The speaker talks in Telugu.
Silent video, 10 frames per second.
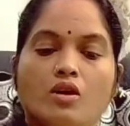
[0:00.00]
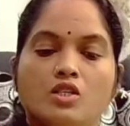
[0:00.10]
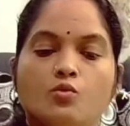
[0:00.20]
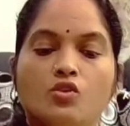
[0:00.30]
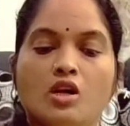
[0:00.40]
ఒక
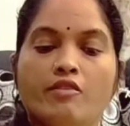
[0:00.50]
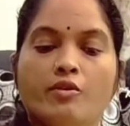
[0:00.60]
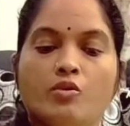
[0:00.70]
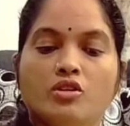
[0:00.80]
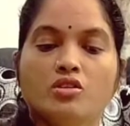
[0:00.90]
స్పూన్
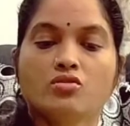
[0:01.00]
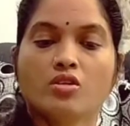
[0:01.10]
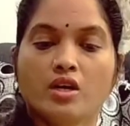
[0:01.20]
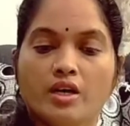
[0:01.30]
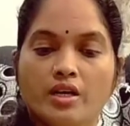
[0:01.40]
కాఫీ పొడి
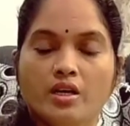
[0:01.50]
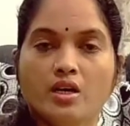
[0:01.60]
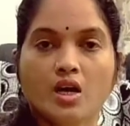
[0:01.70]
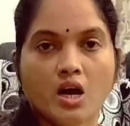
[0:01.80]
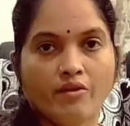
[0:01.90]
తీసుకున్నానండి
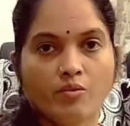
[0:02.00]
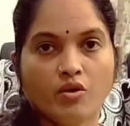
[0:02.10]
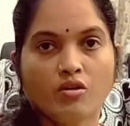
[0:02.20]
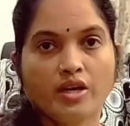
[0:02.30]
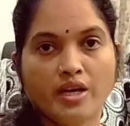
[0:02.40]
కాఫీ
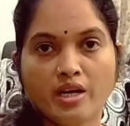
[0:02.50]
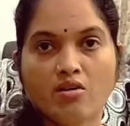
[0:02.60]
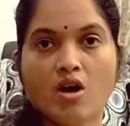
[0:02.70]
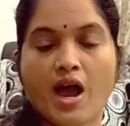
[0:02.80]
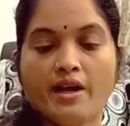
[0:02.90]
పొడిలో ఎన్నో
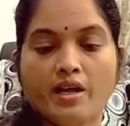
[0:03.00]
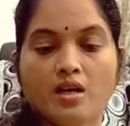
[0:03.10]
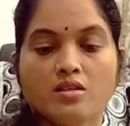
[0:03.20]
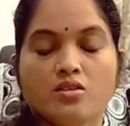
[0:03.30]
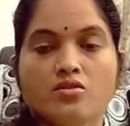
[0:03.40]
యాంటీ
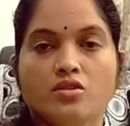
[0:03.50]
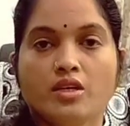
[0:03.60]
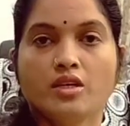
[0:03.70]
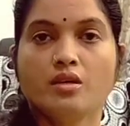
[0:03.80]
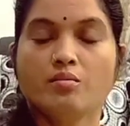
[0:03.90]
ఆక్సిడెంట్స్
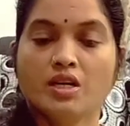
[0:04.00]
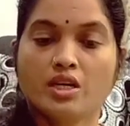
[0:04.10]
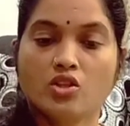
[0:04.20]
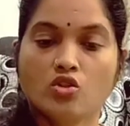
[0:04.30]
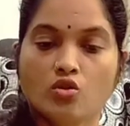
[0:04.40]
ఉంటాయి
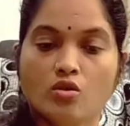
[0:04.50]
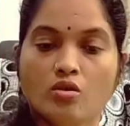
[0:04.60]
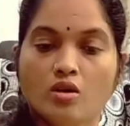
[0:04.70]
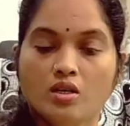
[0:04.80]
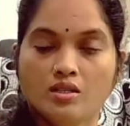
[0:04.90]
మనకెంతో
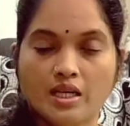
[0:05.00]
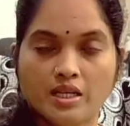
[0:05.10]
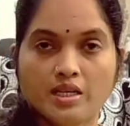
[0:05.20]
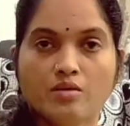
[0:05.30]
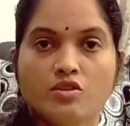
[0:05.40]

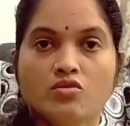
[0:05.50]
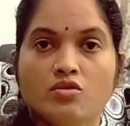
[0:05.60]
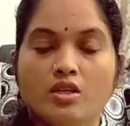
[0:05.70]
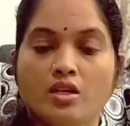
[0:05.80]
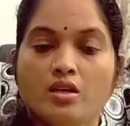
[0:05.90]
చల్లదనం
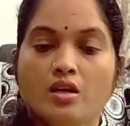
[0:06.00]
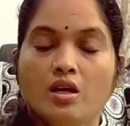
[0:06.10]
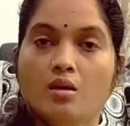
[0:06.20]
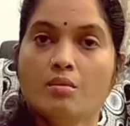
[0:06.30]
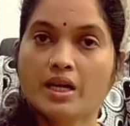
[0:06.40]
ఇస్తుంది
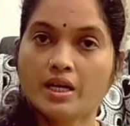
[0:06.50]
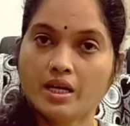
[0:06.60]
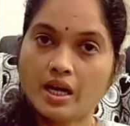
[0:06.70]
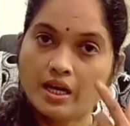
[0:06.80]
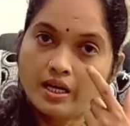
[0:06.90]
మన
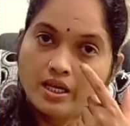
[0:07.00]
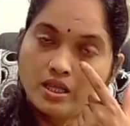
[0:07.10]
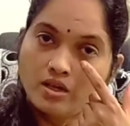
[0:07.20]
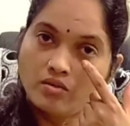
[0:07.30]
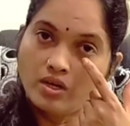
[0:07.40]
కళ్ళ
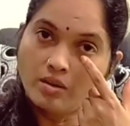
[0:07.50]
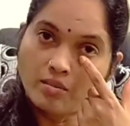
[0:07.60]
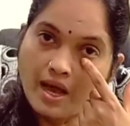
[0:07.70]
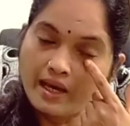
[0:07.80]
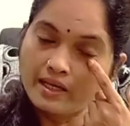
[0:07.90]
కింద ఉన్న
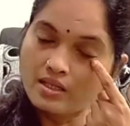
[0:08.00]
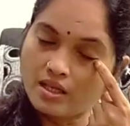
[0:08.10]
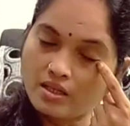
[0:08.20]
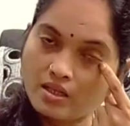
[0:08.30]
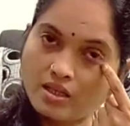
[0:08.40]
బ్లాక్నెస్
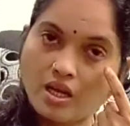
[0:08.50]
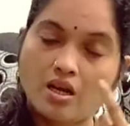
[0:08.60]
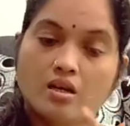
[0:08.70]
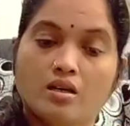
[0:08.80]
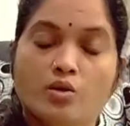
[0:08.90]
అంతా
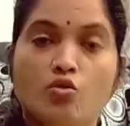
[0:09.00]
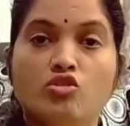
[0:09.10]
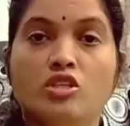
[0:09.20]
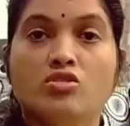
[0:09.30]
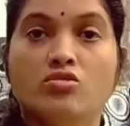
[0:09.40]

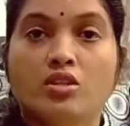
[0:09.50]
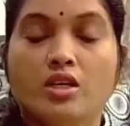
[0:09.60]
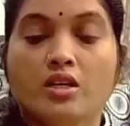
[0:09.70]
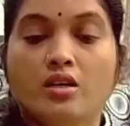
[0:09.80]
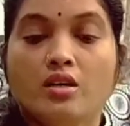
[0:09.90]
రిమూవ్
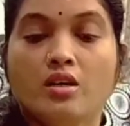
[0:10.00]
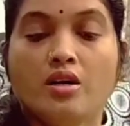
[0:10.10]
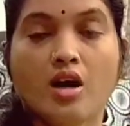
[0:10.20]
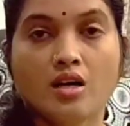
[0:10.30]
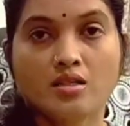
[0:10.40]
చేస్తుంది
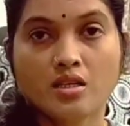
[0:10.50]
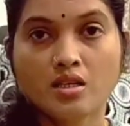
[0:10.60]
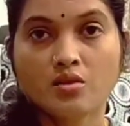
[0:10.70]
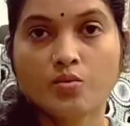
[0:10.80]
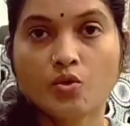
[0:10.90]
డార్క్ సర్కిల్స్